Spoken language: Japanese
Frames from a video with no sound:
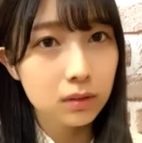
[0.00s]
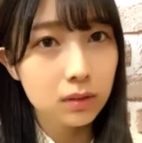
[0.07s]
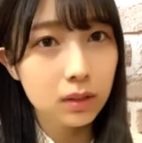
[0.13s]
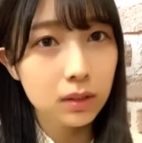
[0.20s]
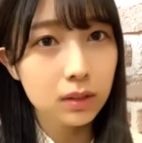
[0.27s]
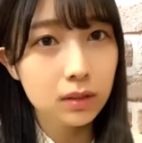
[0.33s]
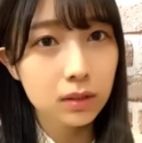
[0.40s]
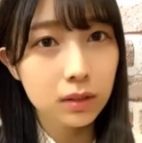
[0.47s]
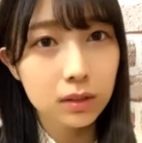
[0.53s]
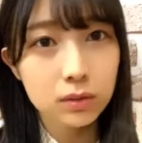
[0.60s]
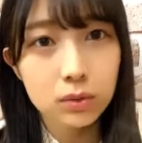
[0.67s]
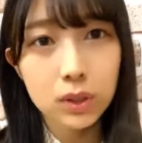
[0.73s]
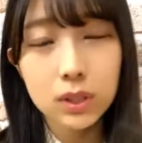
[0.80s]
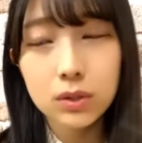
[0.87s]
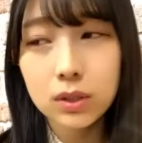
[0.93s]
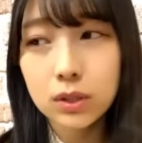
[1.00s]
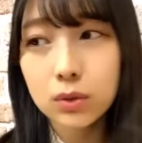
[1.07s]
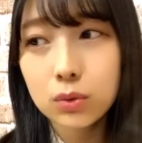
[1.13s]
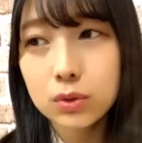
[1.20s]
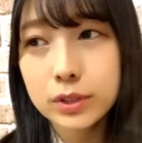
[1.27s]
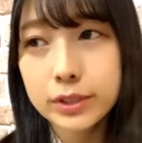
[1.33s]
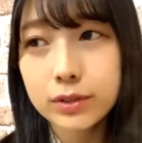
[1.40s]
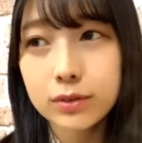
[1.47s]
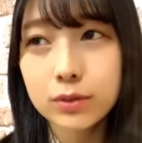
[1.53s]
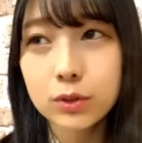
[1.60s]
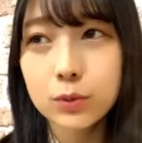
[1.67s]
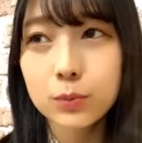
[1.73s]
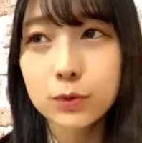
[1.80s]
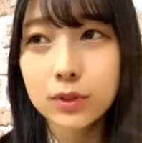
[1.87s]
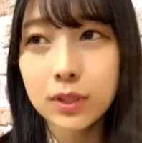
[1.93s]
なんかねそれぞれの推し
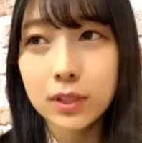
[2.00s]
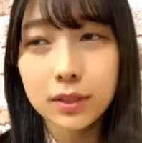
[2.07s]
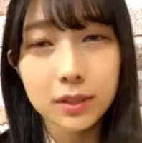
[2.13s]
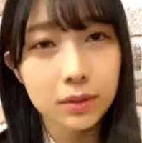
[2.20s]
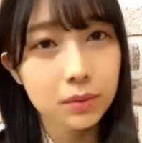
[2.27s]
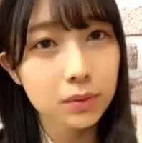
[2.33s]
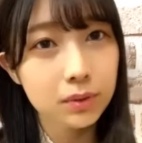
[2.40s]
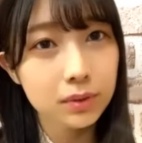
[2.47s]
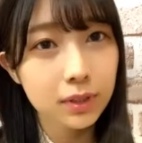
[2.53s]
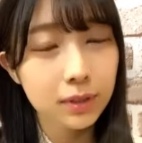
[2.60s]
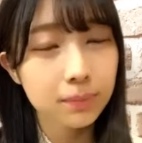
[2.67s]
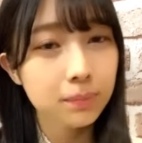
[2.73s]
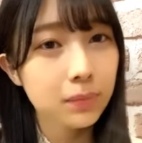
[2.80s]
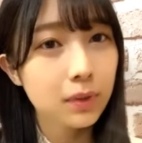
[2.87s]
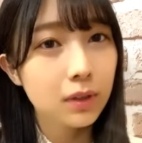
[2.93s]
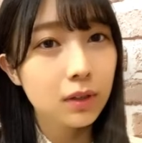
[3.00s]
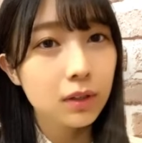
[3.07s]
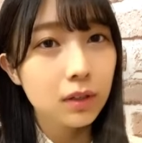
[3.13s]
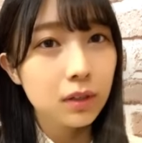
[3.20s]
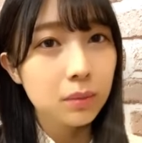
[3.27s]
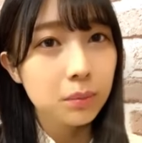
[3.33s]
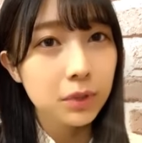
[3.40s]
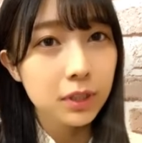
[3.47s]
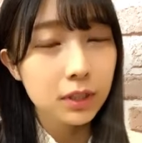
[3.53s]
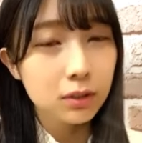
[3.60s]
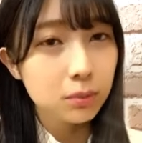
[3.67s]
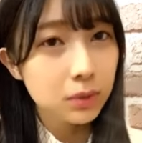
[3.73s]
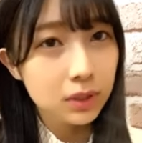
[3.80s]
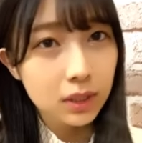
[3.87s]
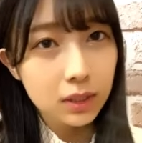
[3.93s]
グループ的なので見れる
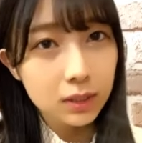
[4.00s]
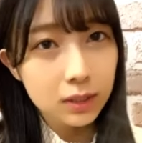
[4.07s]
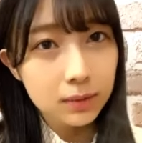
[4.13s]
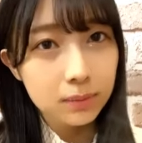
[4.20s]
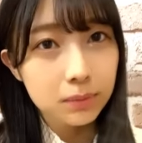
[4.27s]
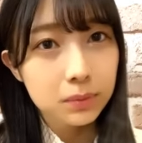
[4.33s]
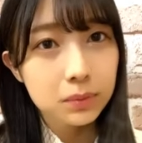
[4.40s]
みたいで